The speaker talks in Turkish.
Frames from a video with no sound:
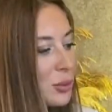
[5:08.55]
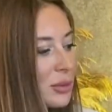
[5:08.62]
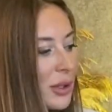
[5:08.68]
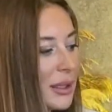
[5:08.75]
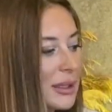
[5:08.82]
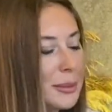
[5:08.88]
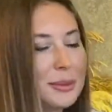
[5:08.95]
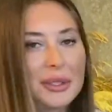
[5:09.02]
Bunlar
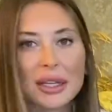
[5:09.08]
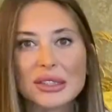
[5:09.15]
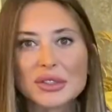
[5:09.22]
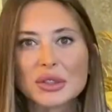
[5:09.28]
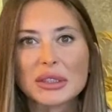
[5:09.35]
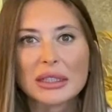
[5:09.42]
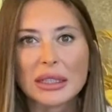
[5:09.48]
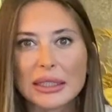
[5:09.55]
hani
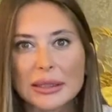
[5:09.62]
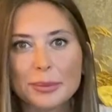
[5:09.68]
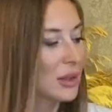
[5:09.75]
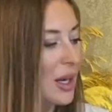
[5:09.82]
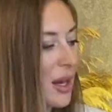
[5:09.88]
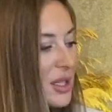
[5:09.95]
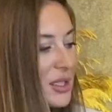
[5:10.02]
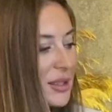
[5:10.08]
birazcık
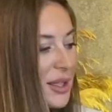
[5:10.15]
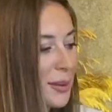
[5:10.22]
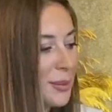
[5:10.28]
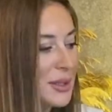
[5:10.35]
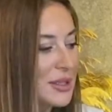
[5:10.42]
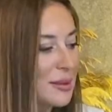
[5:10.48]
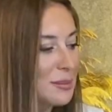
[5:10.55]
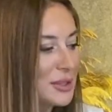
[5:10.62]
garip
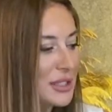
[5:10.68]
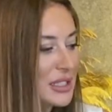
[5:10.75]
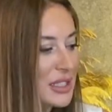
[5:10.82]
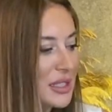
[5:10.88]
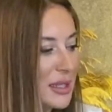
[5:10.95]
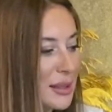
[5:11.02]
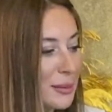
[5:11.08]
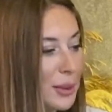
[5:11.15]
karşılayabileceğimiz
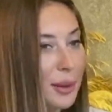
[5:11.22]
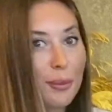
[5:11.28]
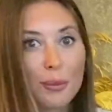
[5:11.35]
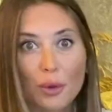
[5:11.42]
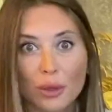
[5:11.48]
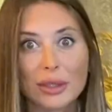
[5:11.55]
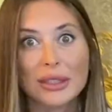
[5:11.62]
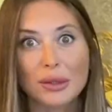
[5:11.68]
kişiler
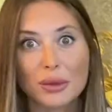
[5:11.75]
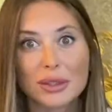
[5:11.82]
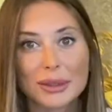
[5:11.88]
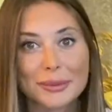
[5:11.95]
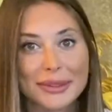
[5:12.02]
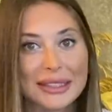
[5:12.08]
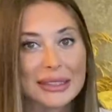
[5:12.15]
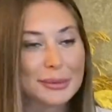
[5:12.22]
ama böyle de
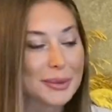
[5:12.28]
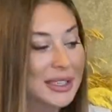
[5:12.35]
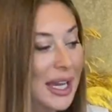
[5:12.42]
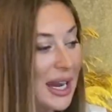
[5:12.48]
olabilir mi?